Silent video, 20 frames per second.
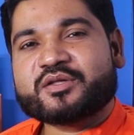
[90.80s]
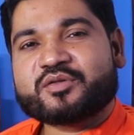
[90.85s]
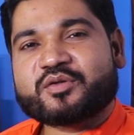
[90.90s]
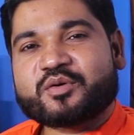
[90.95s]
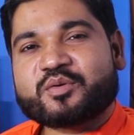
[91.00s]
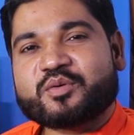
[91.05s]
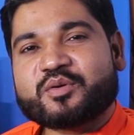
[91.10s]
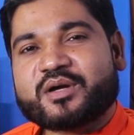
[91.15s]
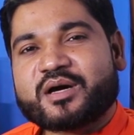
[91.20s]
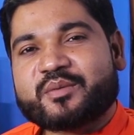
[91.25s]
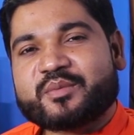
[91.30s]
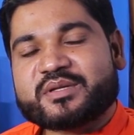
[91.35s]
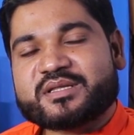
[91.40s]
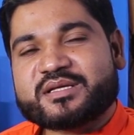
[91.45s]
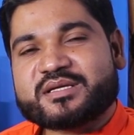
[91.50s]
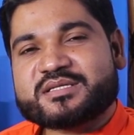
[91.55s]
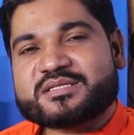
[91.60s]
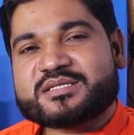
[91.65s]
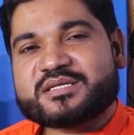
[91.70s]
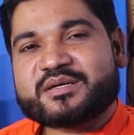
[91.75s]
তখন
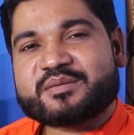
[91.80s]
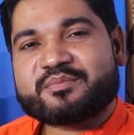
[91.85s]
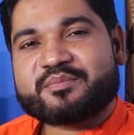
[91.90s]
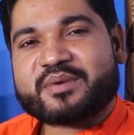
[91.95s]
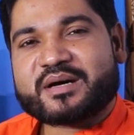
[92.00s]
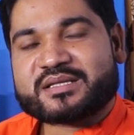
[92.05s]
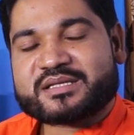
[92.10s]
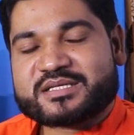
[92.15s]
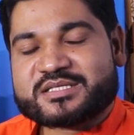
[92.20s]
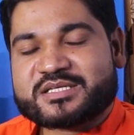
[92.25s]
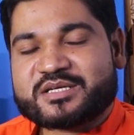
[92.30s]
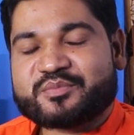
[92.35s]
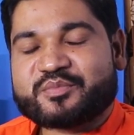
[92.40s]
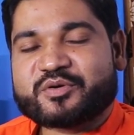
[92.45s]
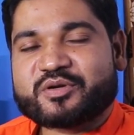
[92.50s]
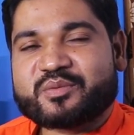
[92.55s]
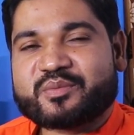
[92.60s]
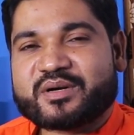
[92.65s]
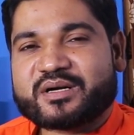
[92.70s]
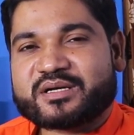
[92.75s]
আমাদের যে বাতাসের
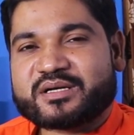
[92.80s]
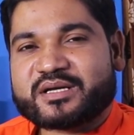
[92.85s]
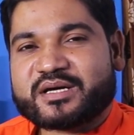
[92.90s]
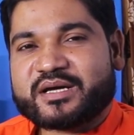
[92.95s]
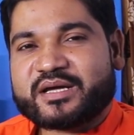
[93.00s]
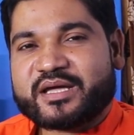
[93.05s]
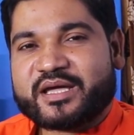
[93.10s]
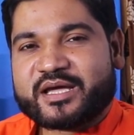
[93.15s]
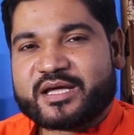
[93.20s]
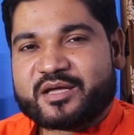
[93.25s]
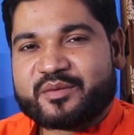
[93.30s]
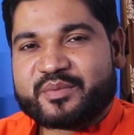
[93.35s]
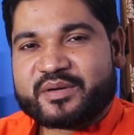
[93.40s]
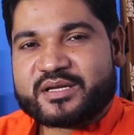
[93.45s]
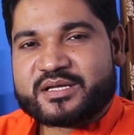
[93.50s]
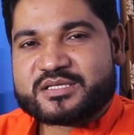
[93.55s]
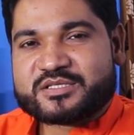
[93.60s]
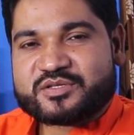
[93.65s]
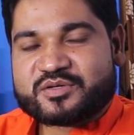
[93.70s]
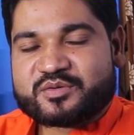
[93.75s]
পরিমাণটা
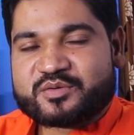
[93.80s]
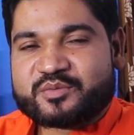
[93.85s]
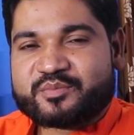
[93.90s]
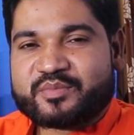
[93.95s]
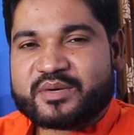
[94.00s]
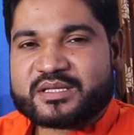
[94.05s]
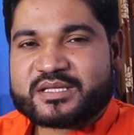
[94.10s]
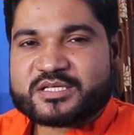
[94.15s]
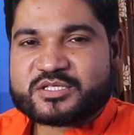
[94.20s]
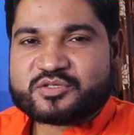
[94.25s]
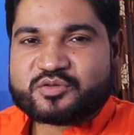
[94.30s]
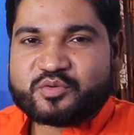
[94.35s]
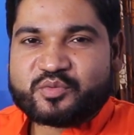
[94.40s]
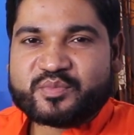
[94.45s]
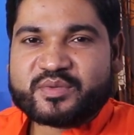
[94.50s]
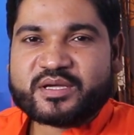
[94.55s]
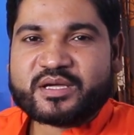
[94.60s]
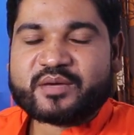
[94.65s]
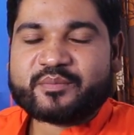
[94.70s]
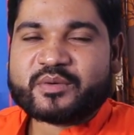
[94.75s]
একেবারে যখন বাতাস
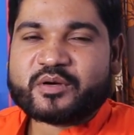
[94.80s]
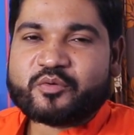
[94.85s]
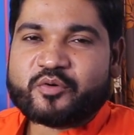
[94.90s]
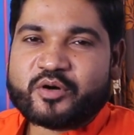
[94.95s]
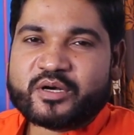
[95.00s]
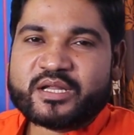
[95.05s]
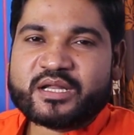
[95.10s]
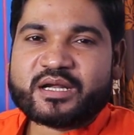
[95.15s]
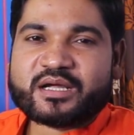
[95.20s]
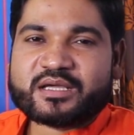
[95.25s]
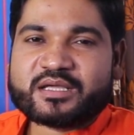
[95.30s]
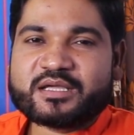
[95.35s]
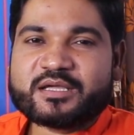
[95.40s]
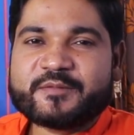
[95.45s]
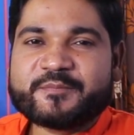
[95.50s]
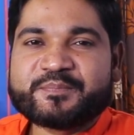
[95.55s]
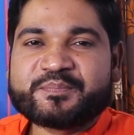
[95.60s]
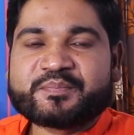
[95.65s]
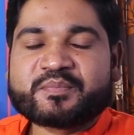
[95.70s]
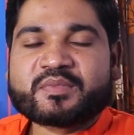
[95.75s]
কমিয়ে আমরা অনে রাখি
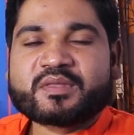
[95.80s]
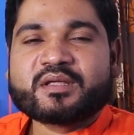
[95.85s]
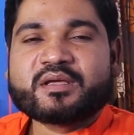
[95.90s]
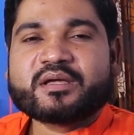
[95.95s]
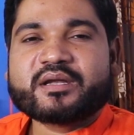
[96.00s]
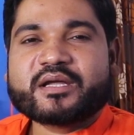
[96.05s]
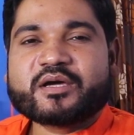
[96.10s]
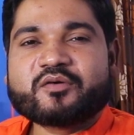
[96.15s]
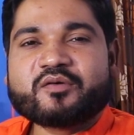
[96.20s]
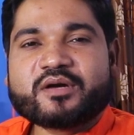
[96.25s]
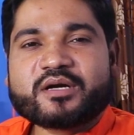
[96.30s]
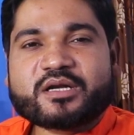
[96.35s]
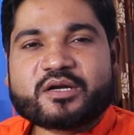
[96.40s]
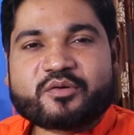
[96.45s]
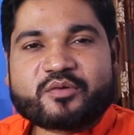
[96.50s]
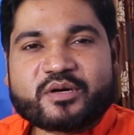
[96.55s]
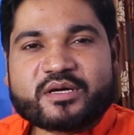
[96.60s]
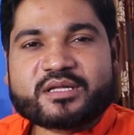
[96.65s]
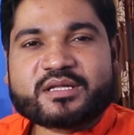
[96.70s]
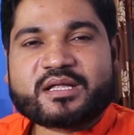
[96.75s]
রেগুলেটর
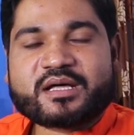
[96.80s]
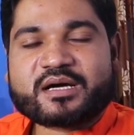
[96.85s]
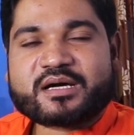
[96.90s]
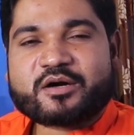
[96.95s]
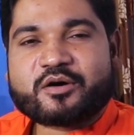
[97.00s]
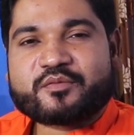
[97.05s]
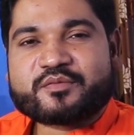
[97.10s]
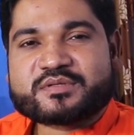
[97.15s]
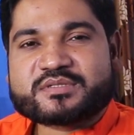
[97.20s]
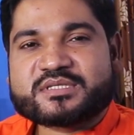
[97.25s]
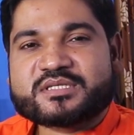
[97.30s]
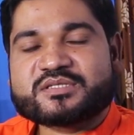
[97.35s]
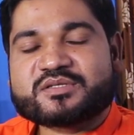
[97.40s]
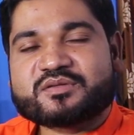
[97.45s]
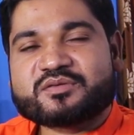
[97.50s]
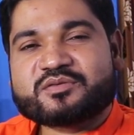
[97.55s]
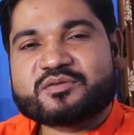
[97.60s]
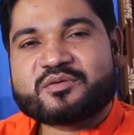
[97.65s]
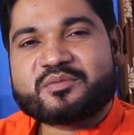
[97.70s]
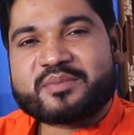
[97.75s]
অনে থাকা অবস্থায়
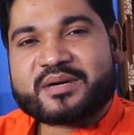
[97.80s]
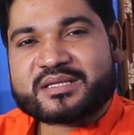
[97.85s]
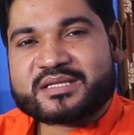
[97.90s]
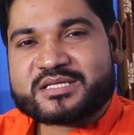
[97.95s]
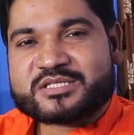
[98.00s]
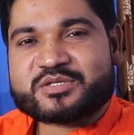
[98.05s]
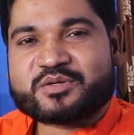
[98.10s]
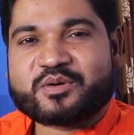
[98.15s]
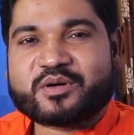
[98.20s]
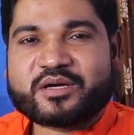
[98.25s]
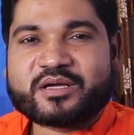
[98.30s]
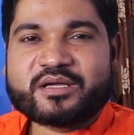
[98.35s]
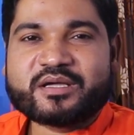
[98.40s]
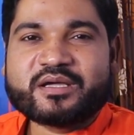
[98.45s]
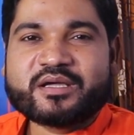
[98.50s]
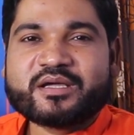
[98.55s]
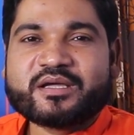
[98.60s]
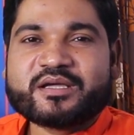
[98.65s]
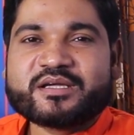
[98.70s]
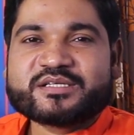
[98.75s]
যতটুকু বাতাস হয়
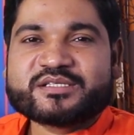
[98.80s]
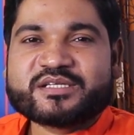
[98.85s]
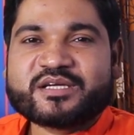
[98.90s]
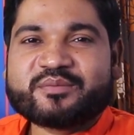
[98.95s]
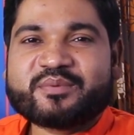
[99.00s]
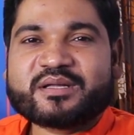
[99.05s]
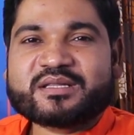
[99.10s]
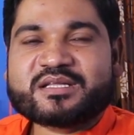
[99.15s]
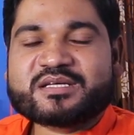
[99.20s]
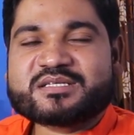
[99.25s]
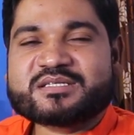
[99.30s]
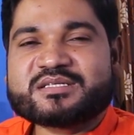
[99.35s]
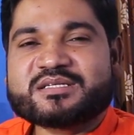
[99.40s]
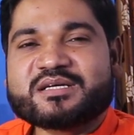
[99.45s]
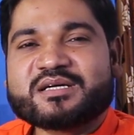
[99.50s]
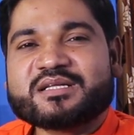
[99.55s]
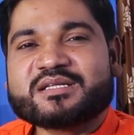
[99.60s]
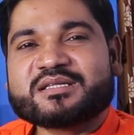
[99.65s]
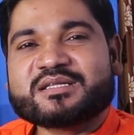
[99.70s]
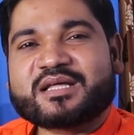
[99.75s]
সেই
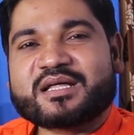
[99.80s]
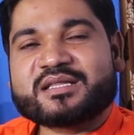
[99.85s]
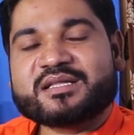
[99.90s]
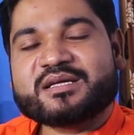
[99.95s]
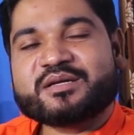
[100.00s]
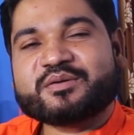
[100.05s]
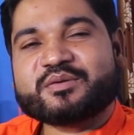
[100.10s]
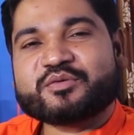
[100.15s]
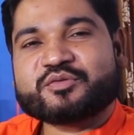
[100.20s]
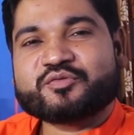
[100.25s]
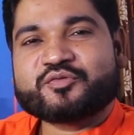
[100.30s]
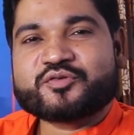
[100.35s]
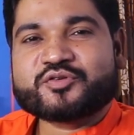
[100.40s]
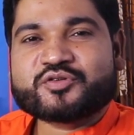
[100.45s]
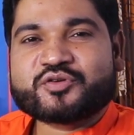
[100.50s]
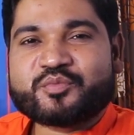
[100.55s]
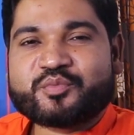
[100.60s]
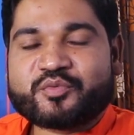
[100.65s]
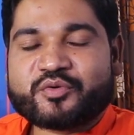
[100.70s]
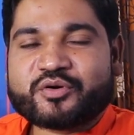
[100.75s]
বাতাসটা তাদের
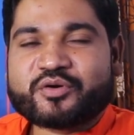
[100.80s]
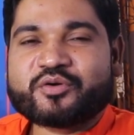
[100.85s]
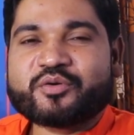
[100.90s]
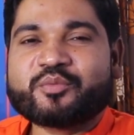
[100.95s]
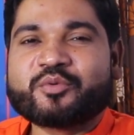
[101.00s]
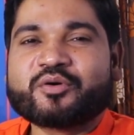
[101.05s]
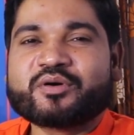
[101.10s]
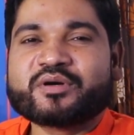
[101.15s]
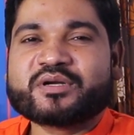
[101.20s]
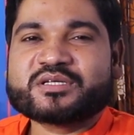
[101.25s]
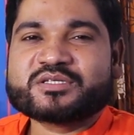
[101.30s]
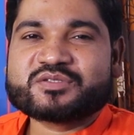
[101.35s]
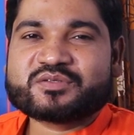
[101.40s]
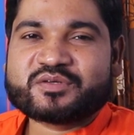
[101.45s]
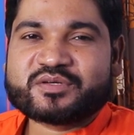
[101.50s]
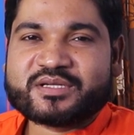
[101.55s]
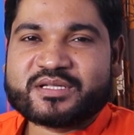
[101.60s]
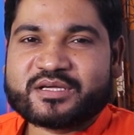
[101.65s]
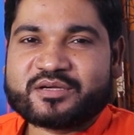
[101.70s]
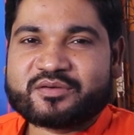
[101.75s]
দুইশো পনেরো ভোল্টের জন্য
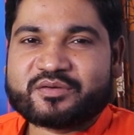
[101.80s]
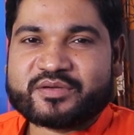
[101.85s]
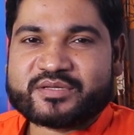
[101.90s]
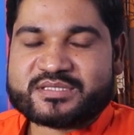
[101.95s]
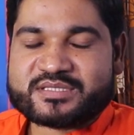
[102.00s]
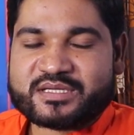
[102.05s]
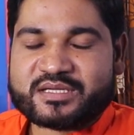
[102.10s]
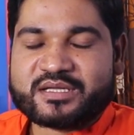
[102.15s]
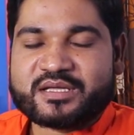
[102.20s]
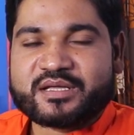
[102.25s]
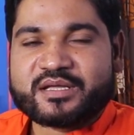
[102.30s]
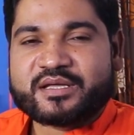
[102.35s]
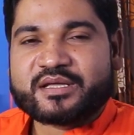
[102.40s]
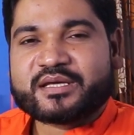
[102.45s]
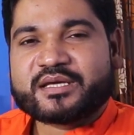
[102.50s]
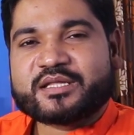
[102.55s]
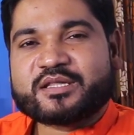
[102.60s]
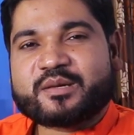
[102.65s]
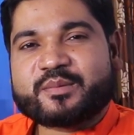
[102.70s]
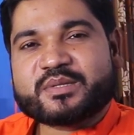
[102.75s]
ঠিক রয়েছে
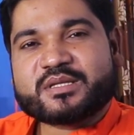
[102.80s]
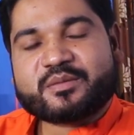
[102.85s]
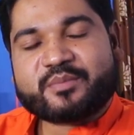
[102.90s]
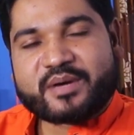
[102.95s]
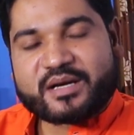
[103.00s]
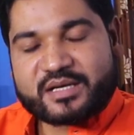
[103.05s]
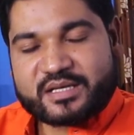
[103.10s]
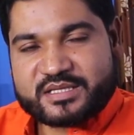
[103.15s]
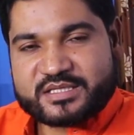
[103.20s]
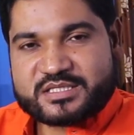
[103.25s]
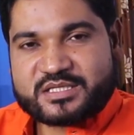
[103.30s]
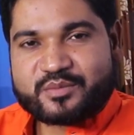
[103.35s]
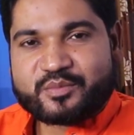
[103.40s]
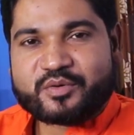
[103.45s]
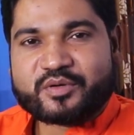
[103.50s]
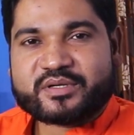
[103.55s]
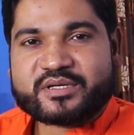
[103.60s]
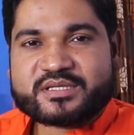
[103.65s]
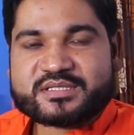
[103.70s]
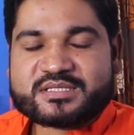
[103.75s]
কিন্তু আমাদের বাংলাদেশের
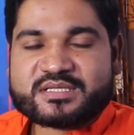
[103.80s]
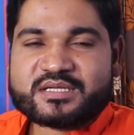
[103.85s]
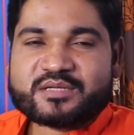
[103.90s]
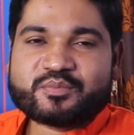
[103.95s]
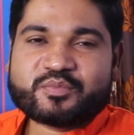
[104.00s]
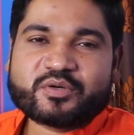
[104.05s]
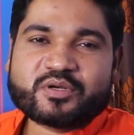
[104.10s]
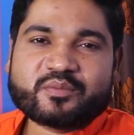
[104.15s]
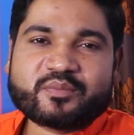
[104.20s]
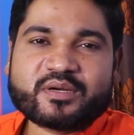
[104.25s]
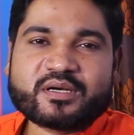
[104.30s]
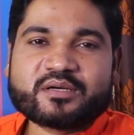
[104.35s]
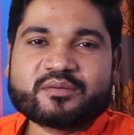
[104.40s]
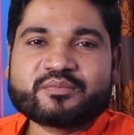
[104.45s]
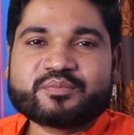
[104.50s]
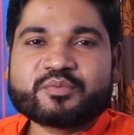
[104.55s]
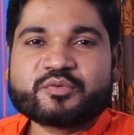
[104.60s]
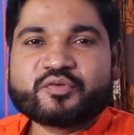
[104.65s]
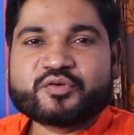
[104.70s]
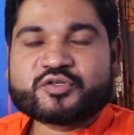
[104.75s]
ভোল্টেজের পরিমাণ
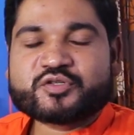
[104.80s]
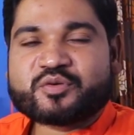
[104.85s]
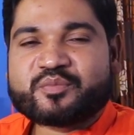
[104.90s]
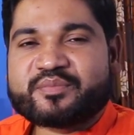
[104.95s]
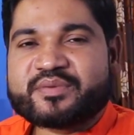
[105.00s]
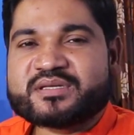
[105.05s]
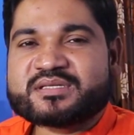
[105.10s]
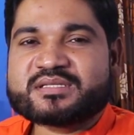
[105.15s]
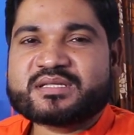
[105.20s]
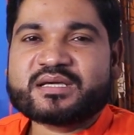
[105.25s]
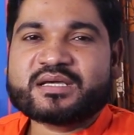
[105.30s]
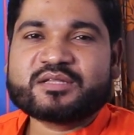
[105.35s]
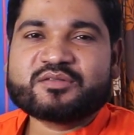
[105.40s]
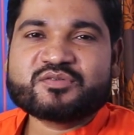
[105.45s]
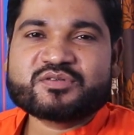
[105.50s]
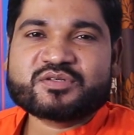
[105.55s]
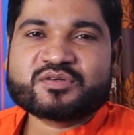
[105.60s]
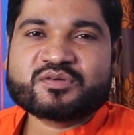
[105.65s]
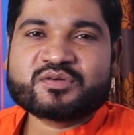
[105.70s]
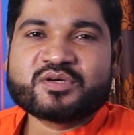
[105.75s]
দুইশো বিশ থেকে
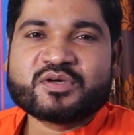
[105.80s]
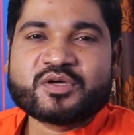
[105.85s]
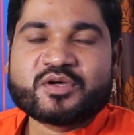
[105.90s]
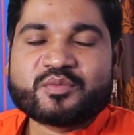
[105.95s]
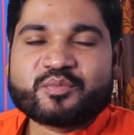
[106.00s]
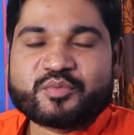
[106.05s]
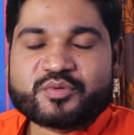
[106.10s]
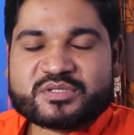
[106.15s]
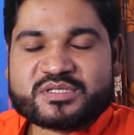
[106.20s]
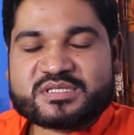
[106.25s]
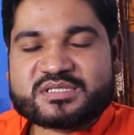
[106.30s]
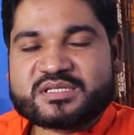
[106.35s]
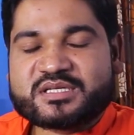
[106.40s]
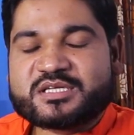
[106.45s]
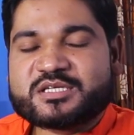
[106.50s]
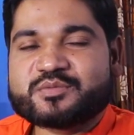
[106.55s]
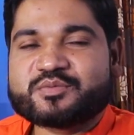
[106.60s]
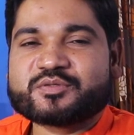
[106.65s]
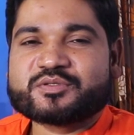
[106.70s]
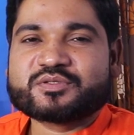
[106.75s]
দুইশো পঁচিশ
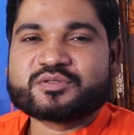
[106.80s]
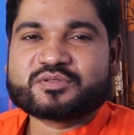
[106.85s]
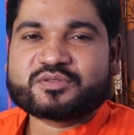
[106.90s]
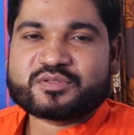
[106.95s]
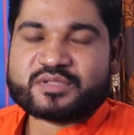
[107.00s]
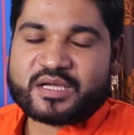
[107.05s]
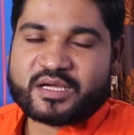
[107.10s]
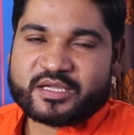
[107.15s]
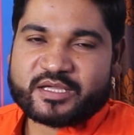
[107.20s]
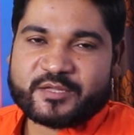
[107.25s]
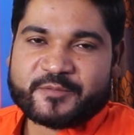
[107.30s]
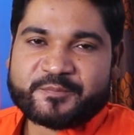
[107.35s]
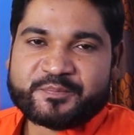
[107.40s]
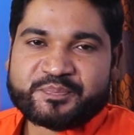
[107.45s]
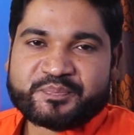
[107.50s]
তিরিশ পর্যন্ত থাকে